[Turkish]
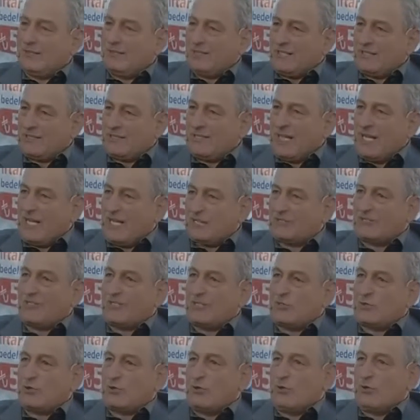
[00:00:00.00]
ve
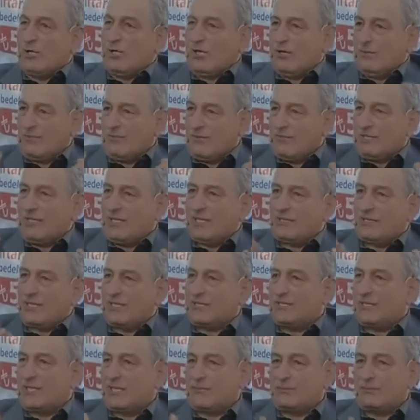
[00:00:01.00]
dahasını söyleyeyim.
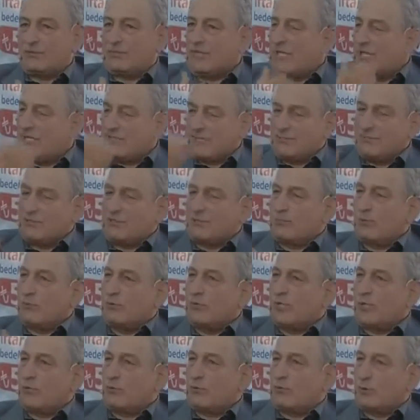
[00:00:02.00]
Vatandaşlarımız gerçi biz
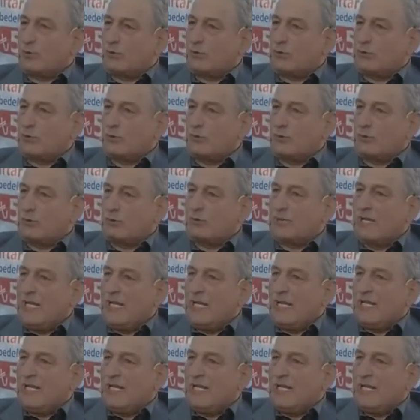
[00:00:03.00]
bunları konuşuyoruz